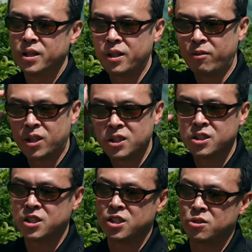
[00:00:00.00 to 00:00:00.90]
で私
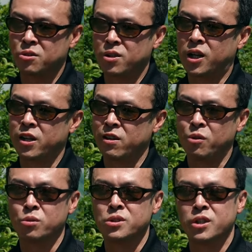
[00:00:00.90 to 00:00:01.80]
たち事業の中に
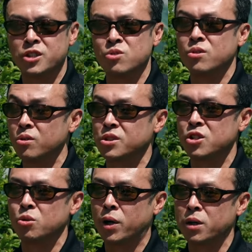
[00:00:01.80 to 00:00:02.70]
は温泉の
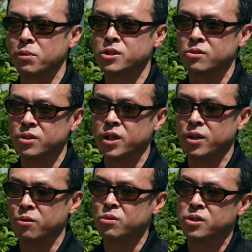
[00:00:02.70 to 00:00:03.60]
事業もありますの
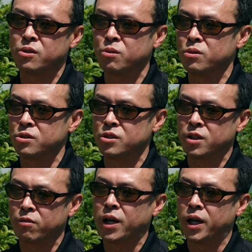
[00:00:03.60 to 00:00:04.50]
で温泉の方につい
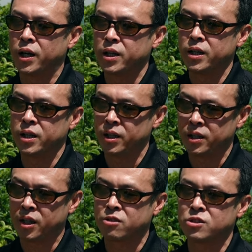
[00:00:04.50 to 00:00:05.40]
ては、
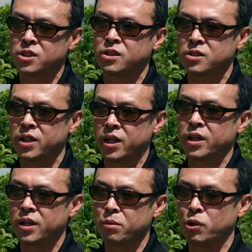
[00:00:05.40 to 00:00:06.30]
えー、各施設で
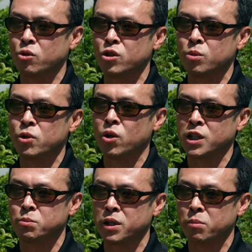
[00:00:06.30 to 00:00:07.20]
今取り組みを
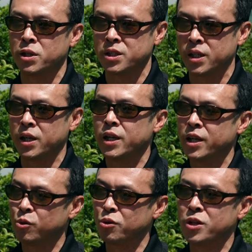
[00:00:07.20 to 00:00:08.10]
始めてまして
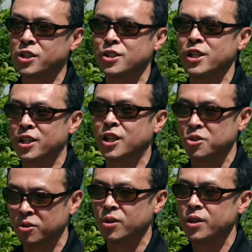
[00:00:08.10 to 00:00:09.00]
この夏に1か
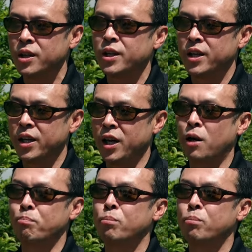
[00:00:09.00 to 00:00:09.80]
所、えー、八